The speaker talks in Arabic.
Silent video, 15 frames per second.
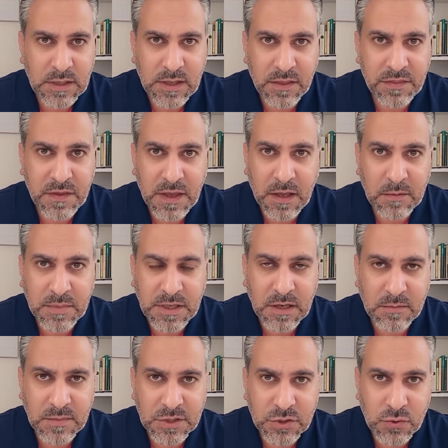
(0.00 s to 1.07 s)
الذهاب إلى
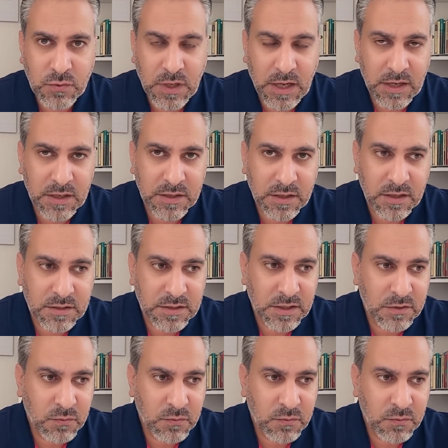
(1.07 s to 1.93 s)
المجهول حقيقة